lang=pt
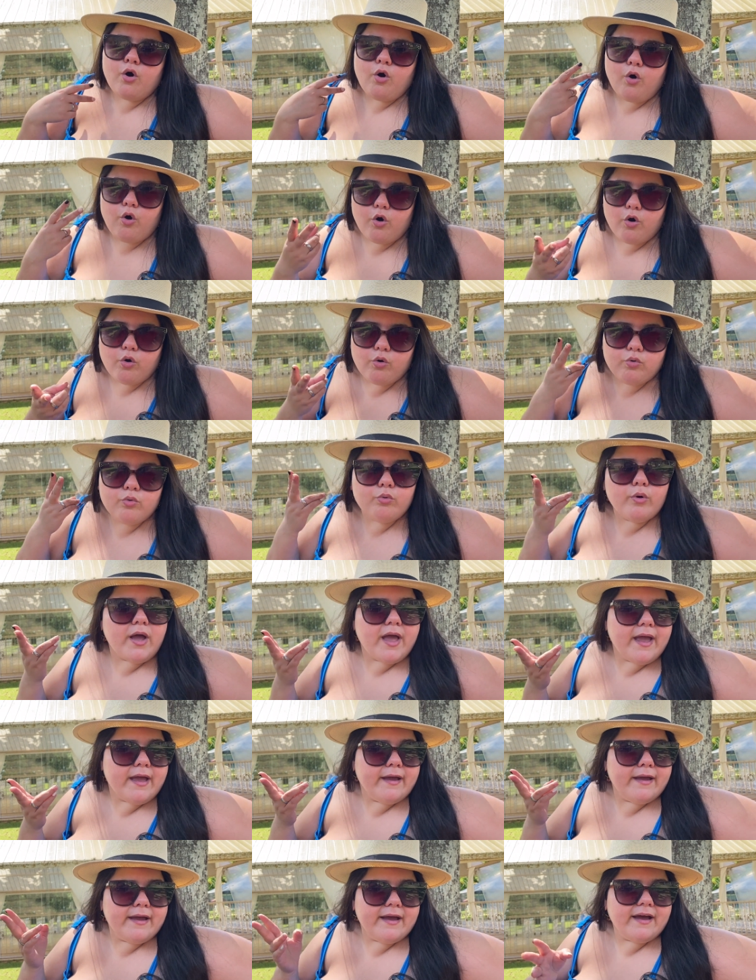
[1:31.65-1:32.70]
ou
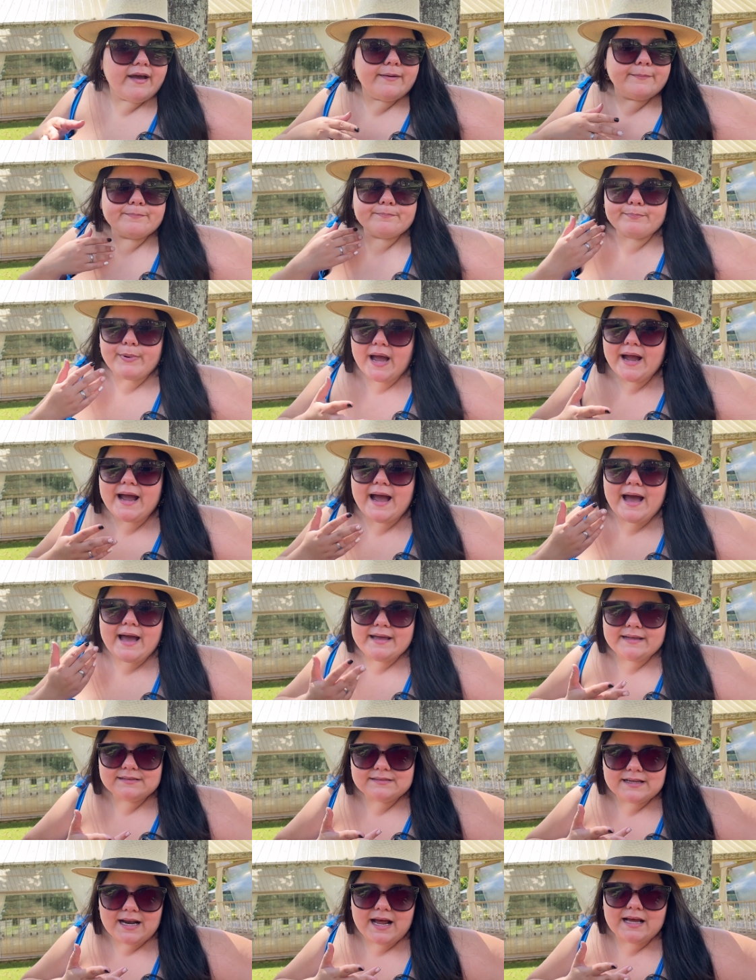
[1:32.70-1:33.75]
é, pagar
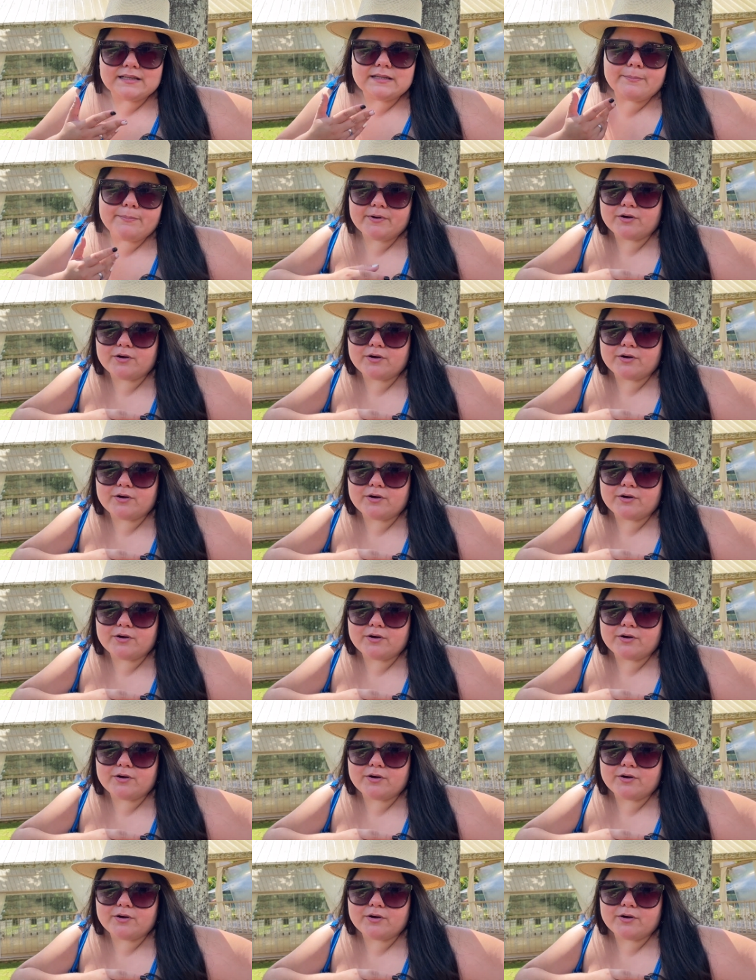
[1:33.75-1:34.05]
a entrada